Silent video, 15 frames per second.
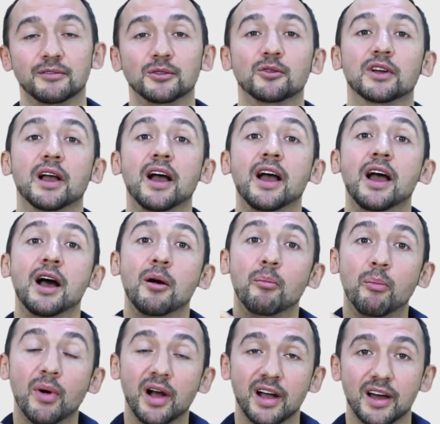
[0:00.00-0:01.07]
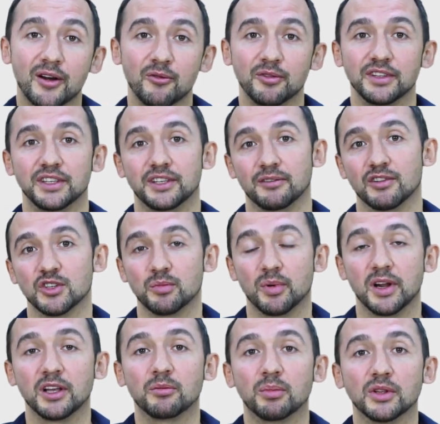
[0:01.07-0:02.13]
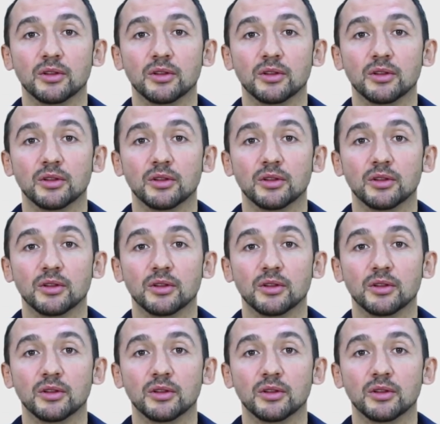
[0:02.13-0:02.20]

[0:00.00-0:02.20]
Вы только похороните ваш проект,